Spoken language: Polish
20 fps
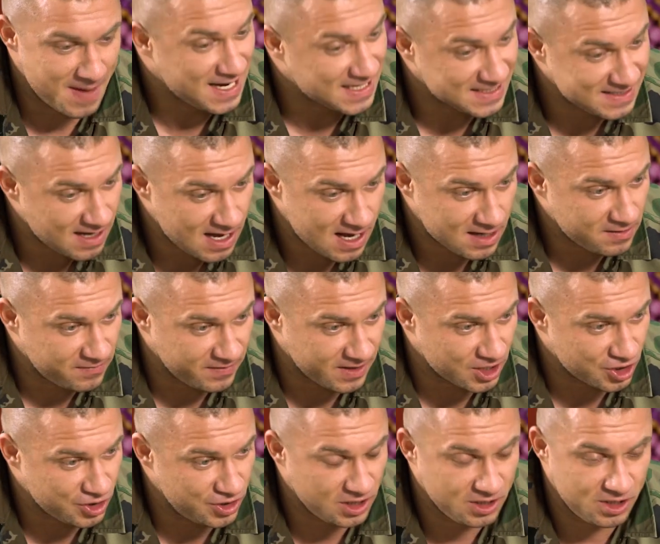maksach,
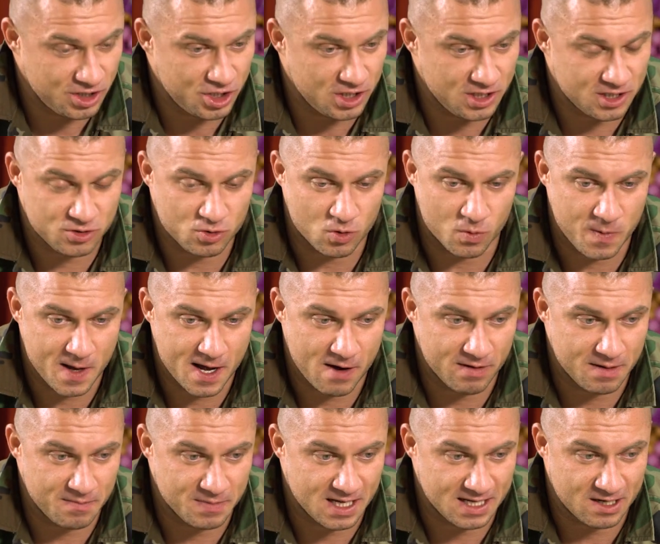wiesz, nigdy się nie
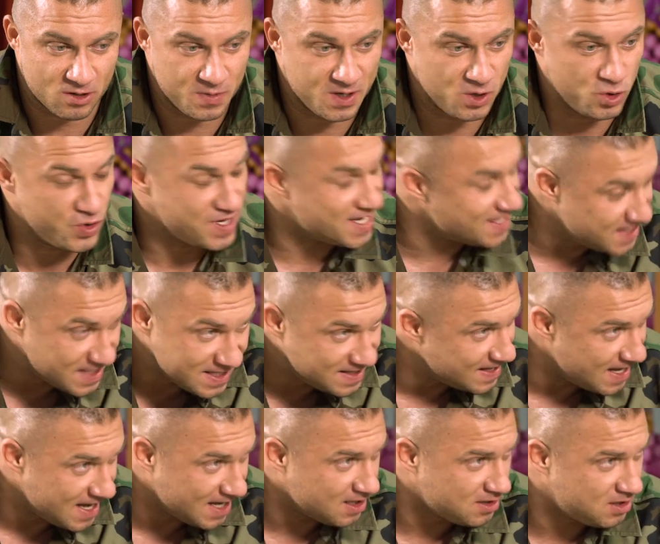skupiałem na robieniu
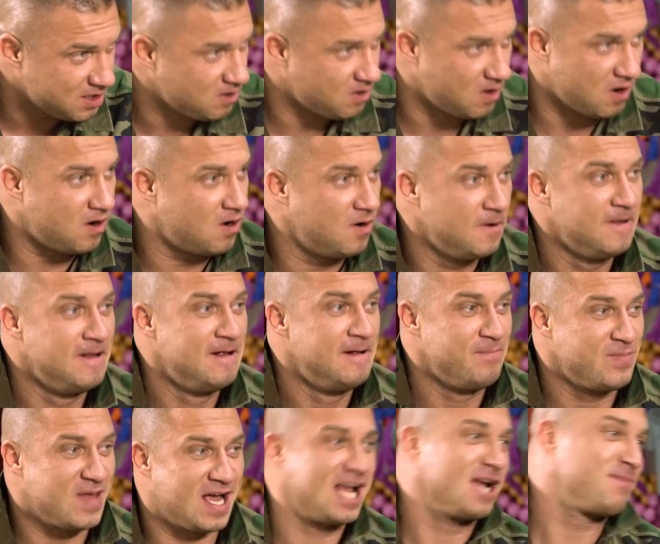jedynek, tylko
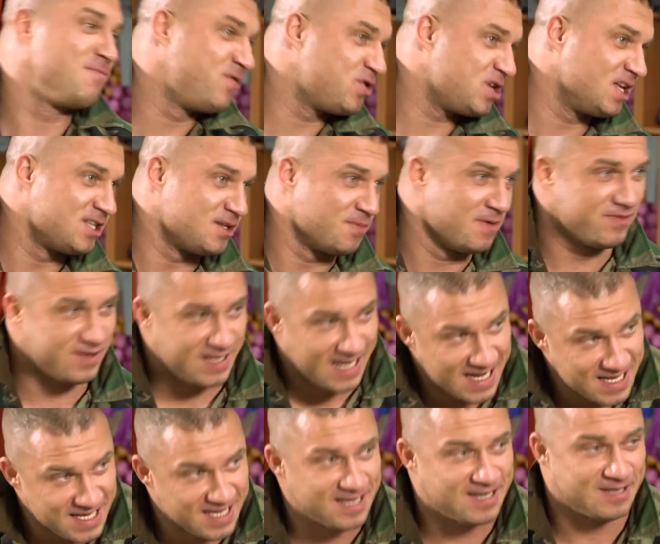tak jakbym wszedł sobie w
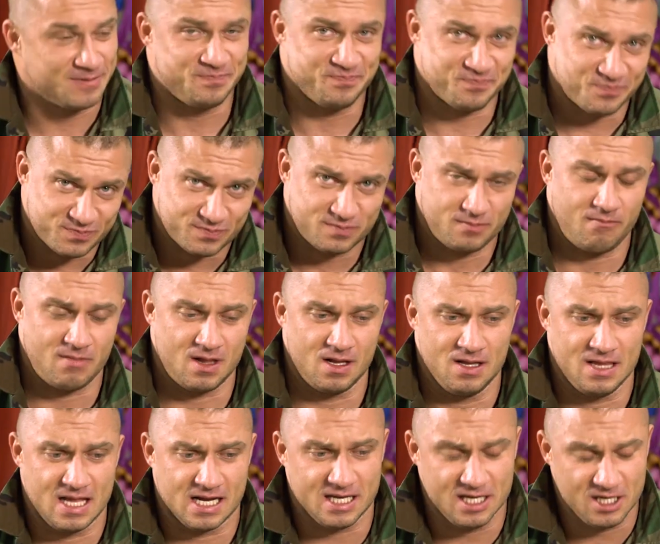trening,
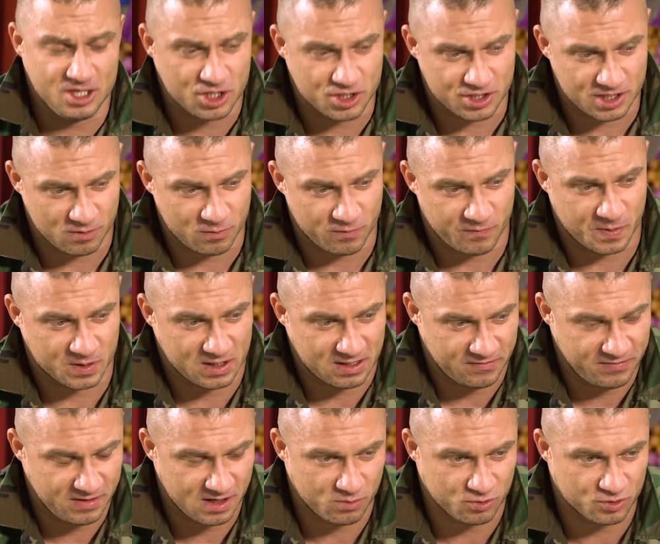takich ciężarów
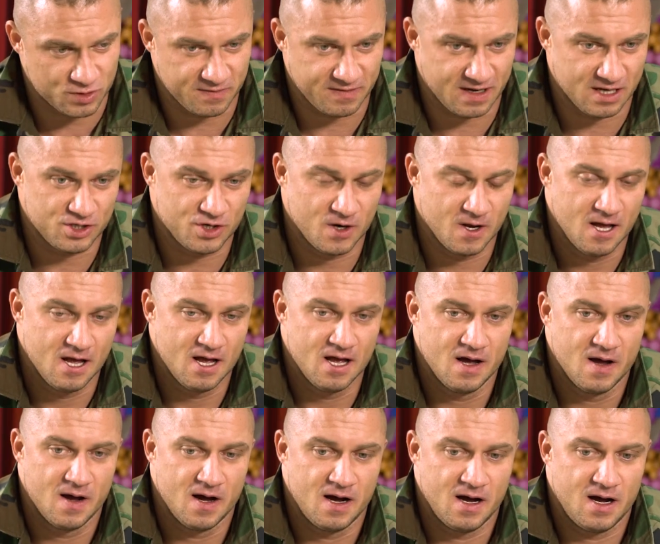potrafiłem używać,
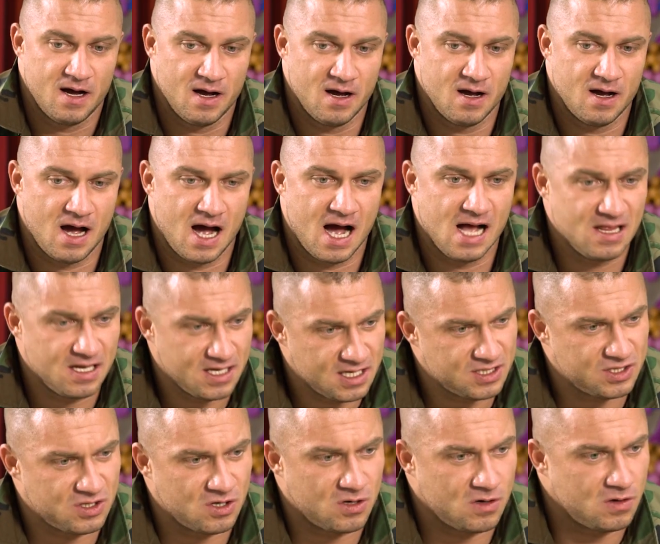ale
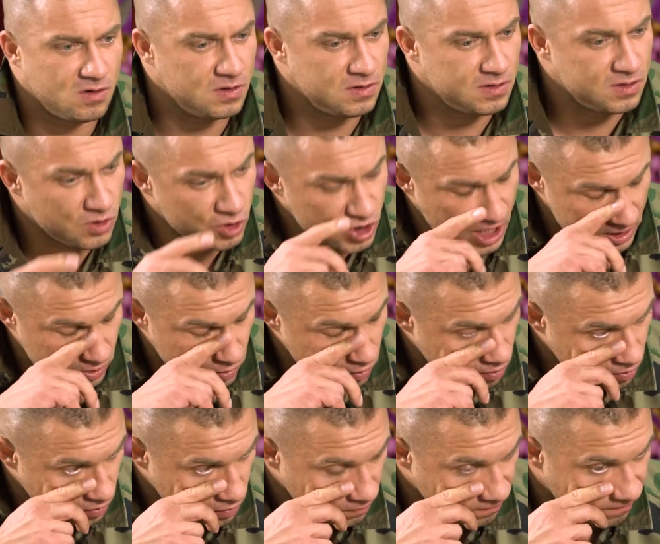jest to do czasu,
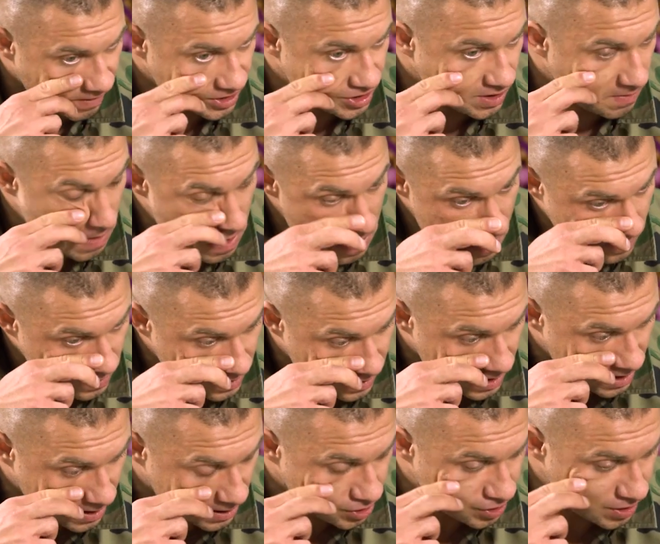uważam,
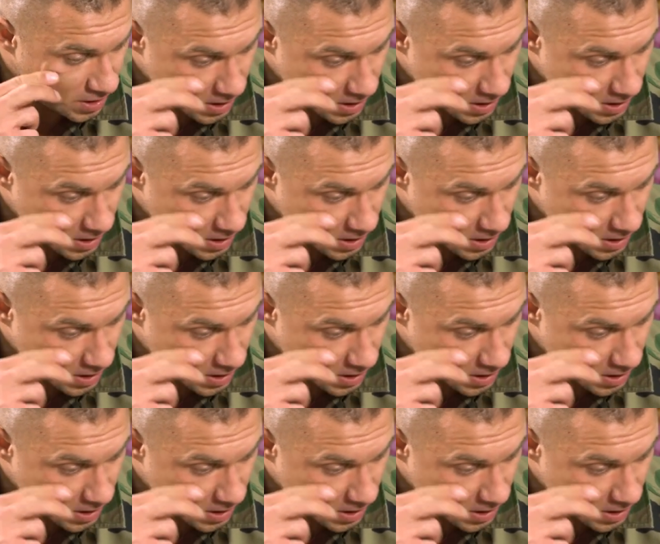mhm. tak,